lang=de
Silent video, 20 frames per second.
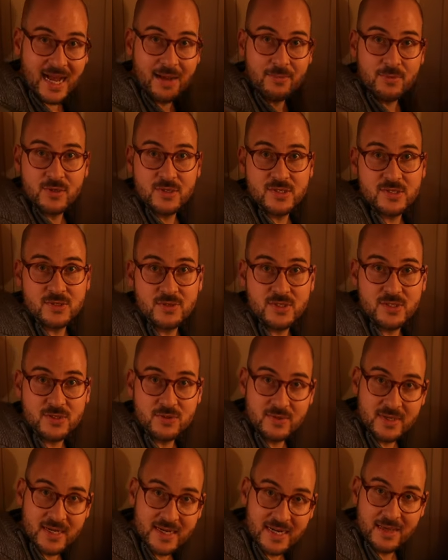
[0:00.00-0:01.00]

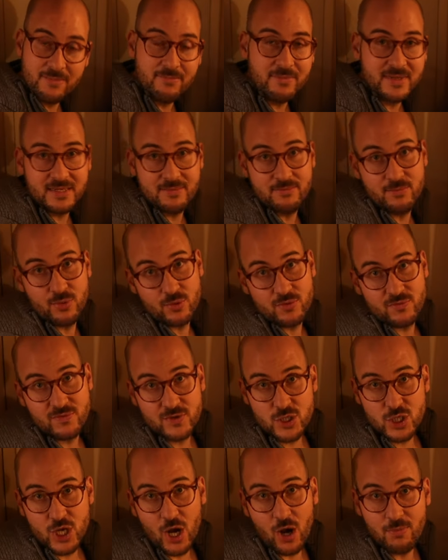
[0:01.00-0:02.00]
Rahmenkonstruktion dann eben mit dem Boden
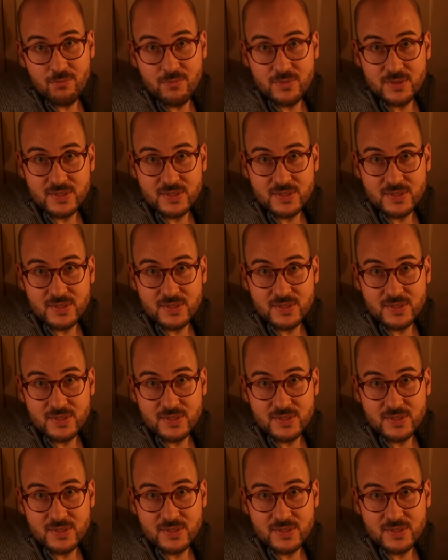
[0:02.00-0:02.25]
verschrauben